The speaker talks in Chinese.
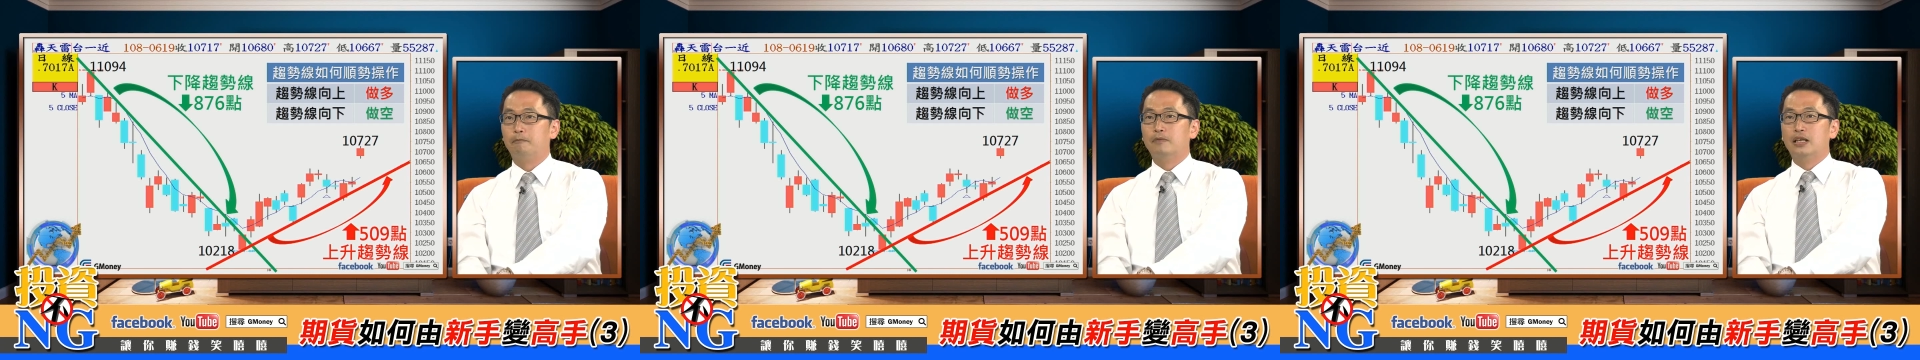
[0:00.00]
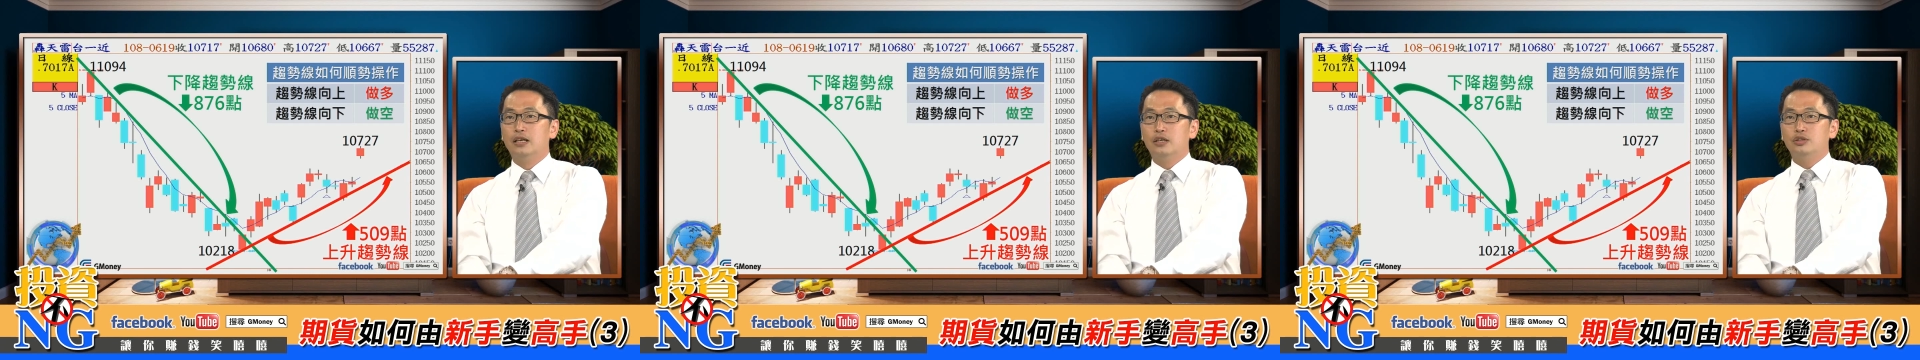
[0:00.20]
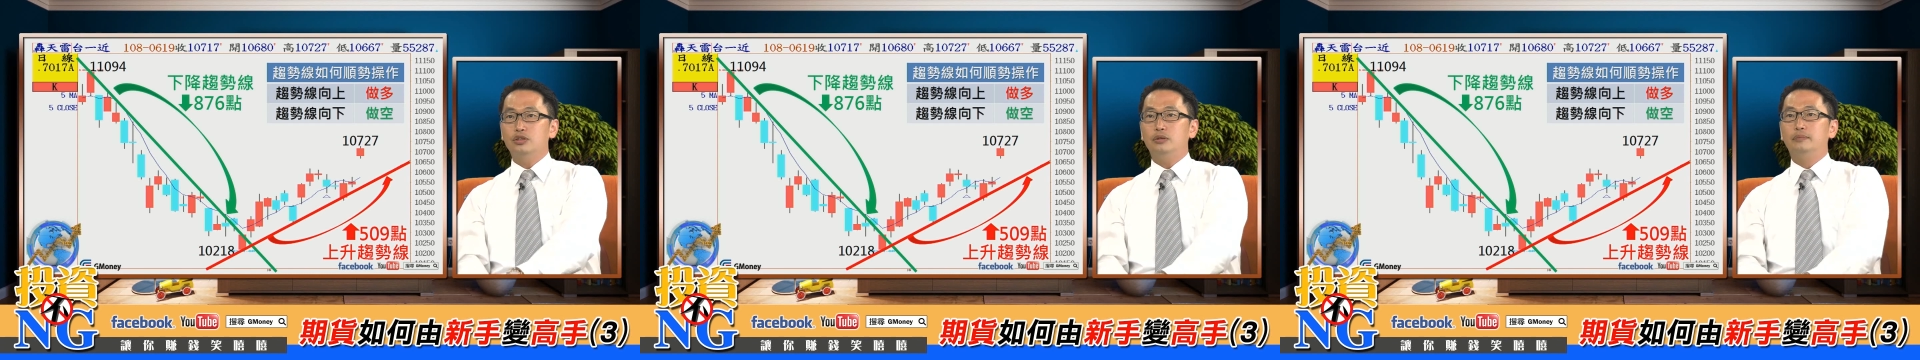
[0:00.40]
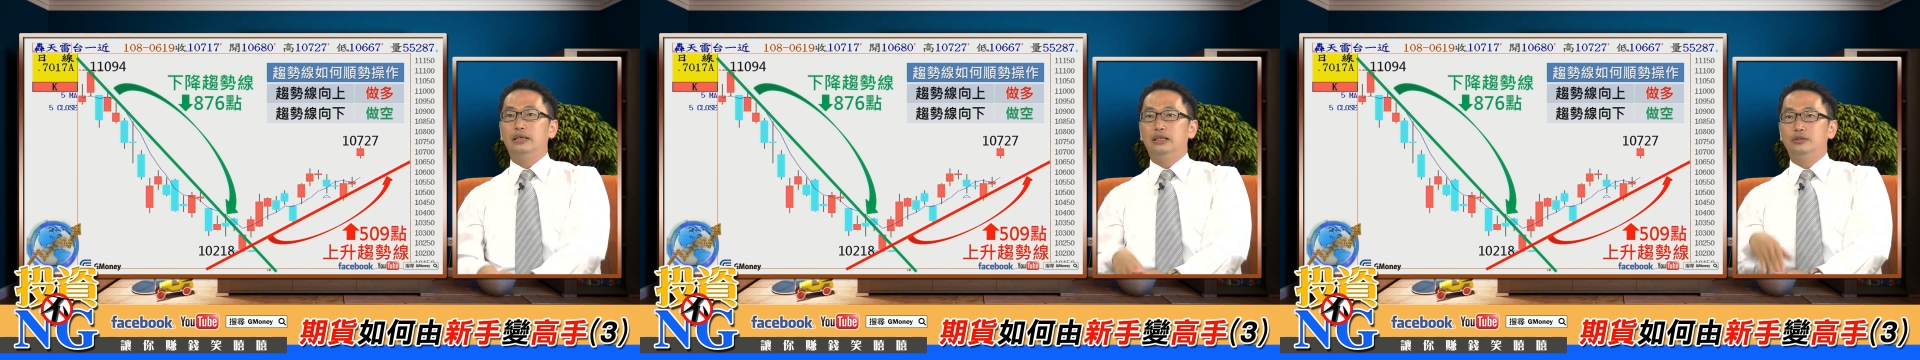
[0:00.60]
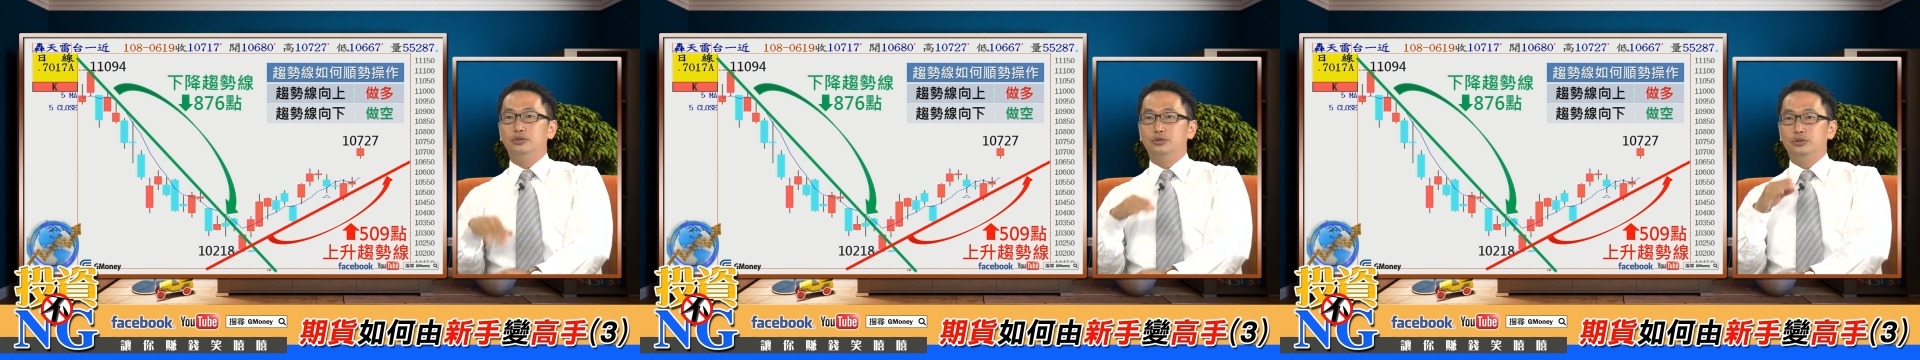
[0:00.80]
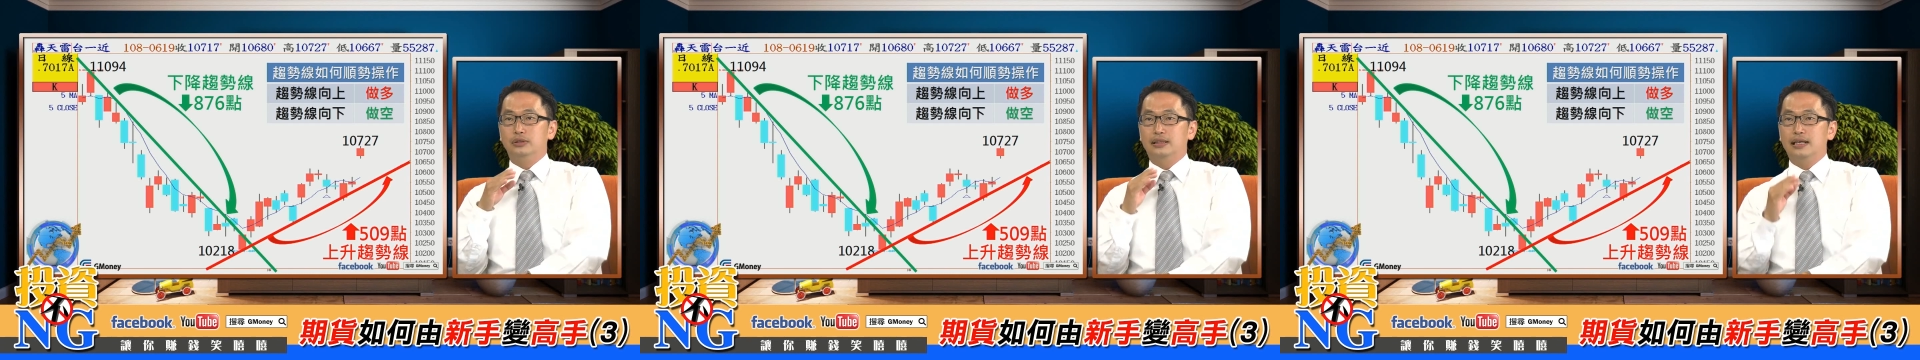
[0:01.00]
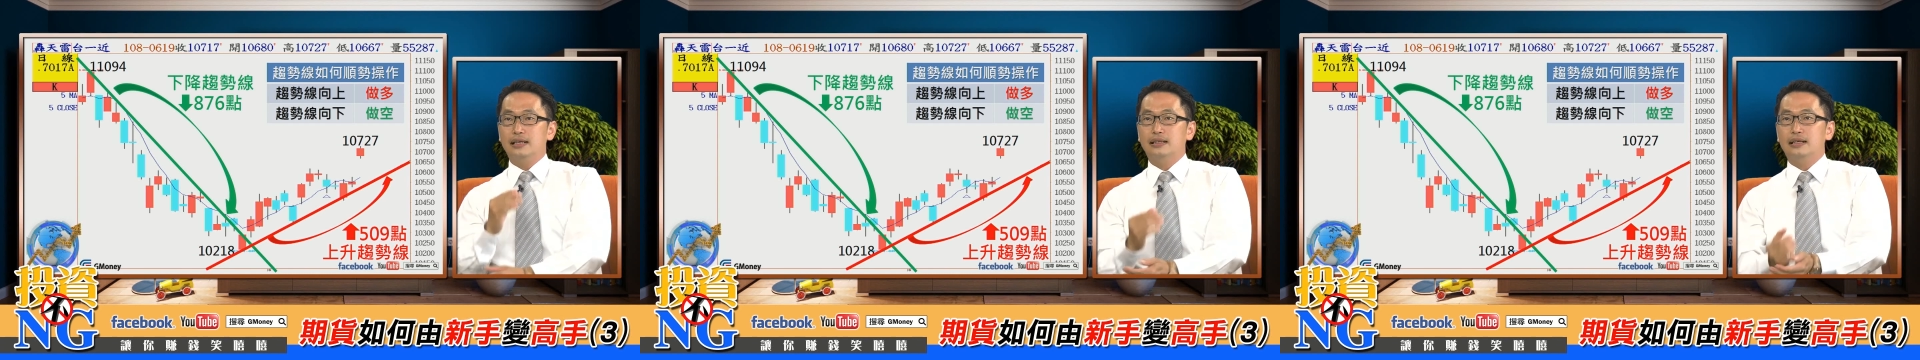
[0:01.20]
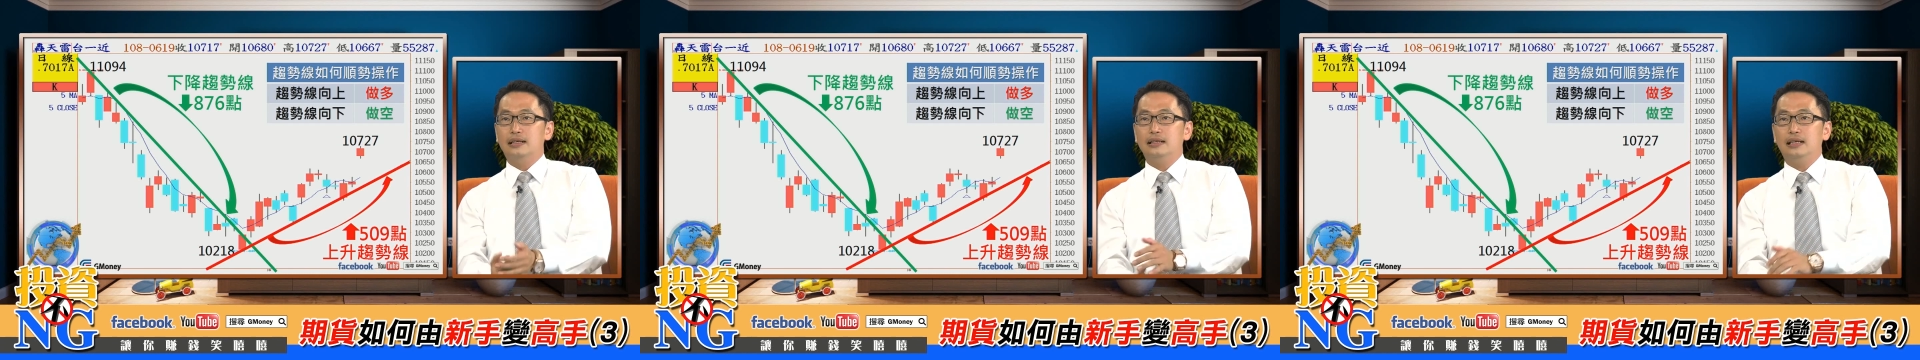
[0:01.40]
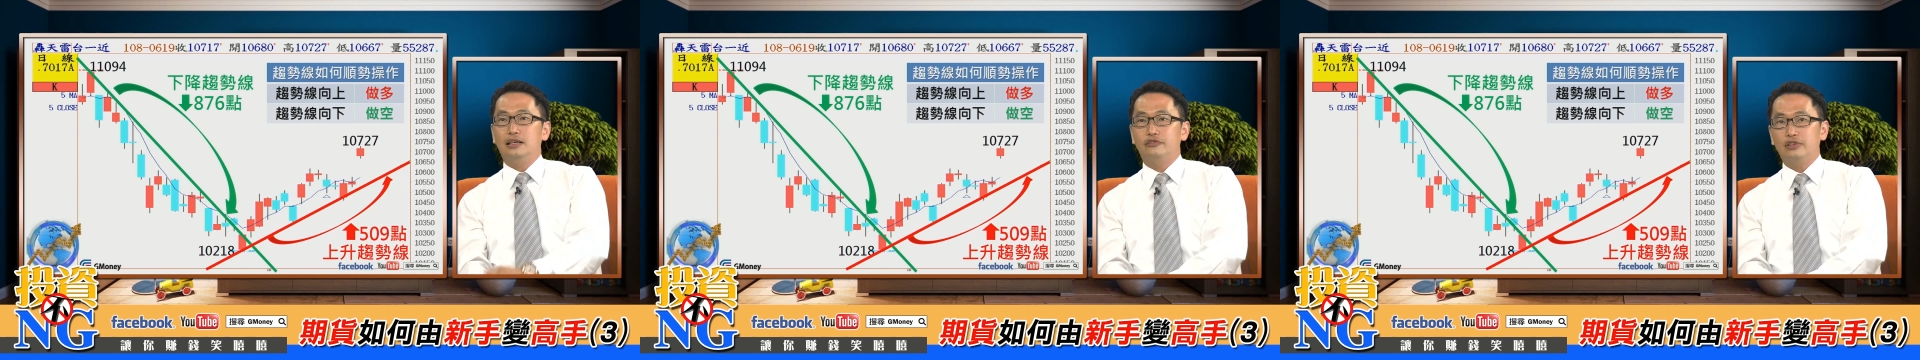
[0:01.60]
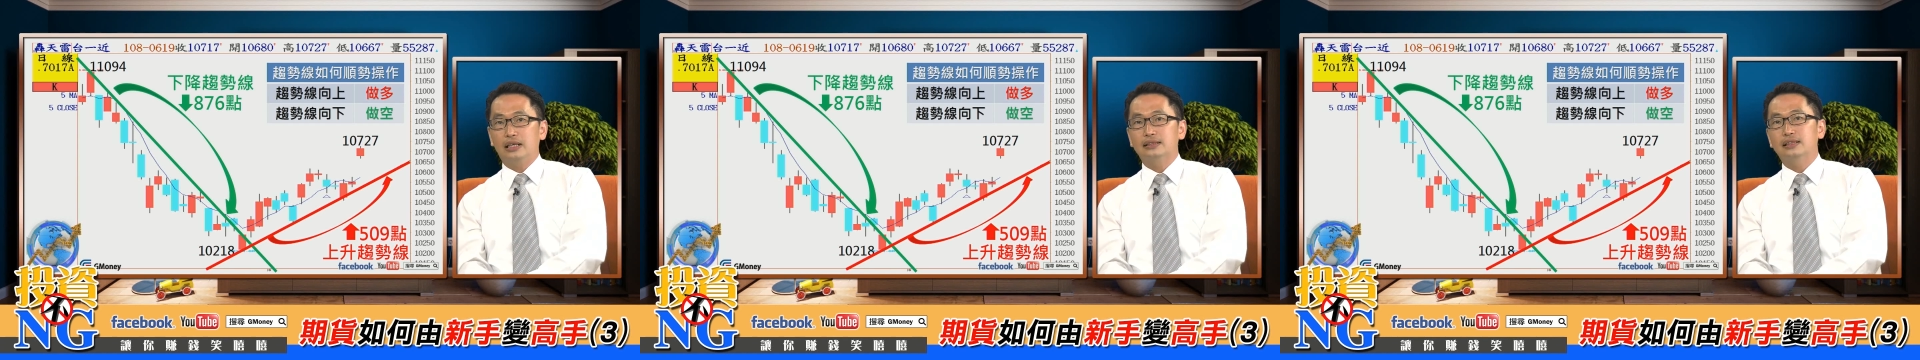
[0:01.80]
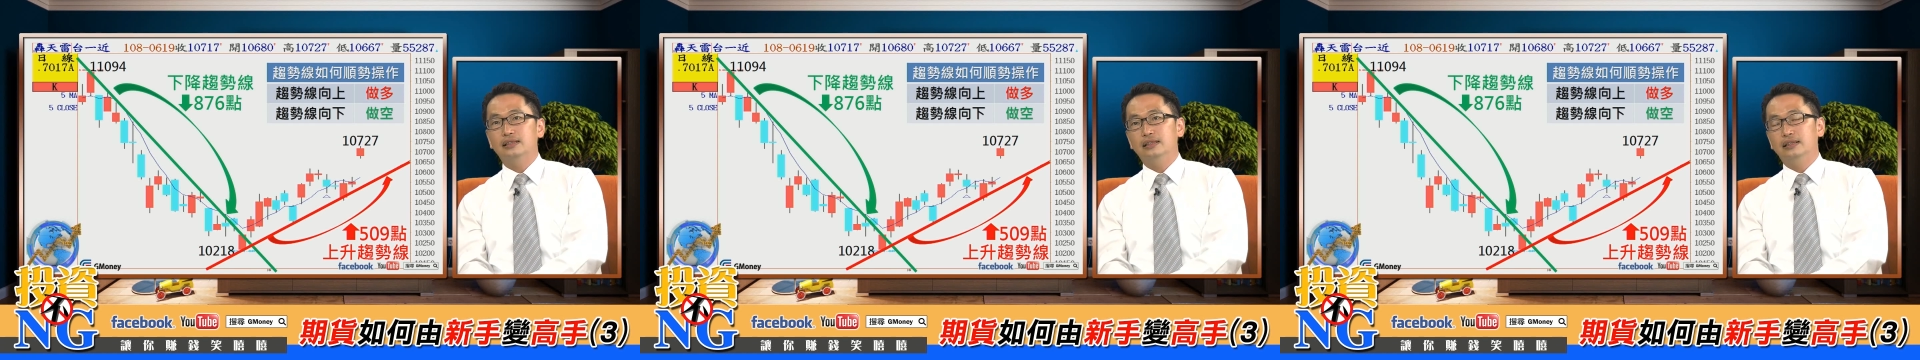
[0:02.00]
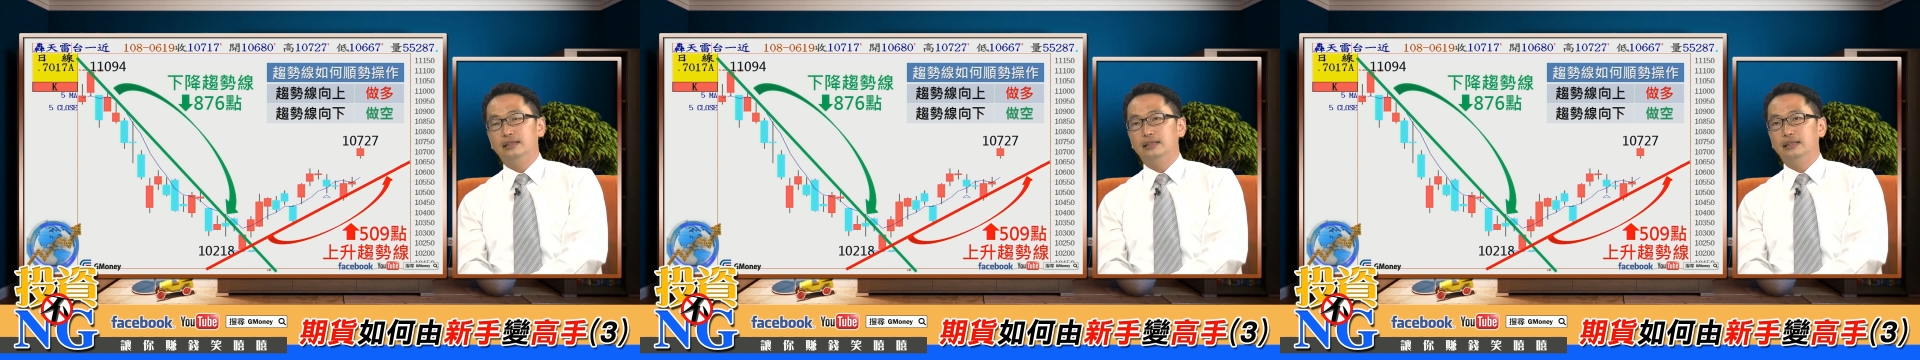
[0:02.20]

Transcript: 嗯，所以我们举刚刚啊发生的